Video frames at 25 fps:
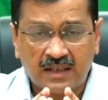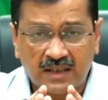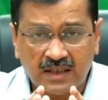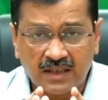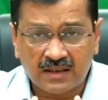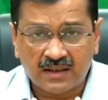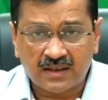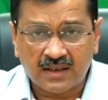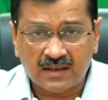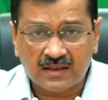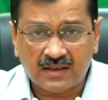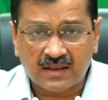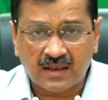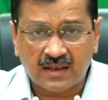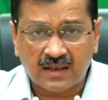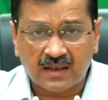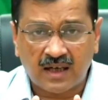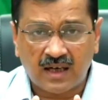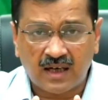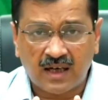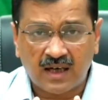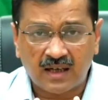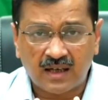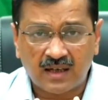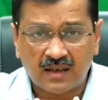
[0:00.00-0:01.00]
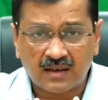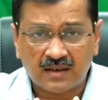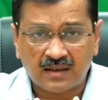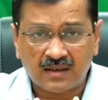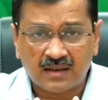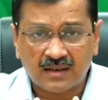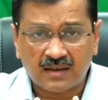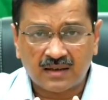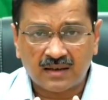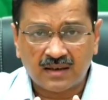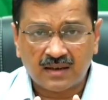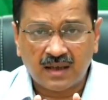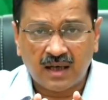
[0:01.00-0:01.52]
केंद्र सरकार
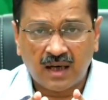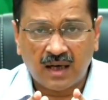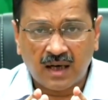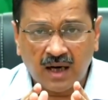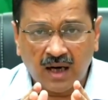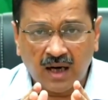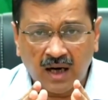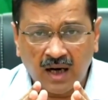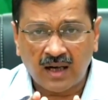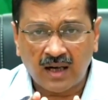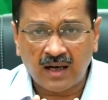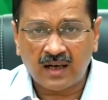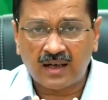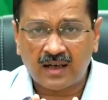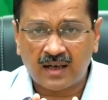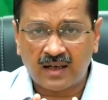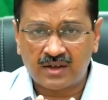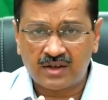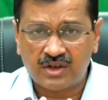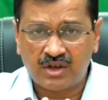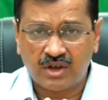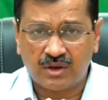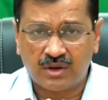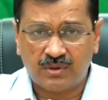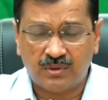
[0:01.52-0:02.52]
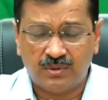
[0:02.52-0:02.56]
हर राज्य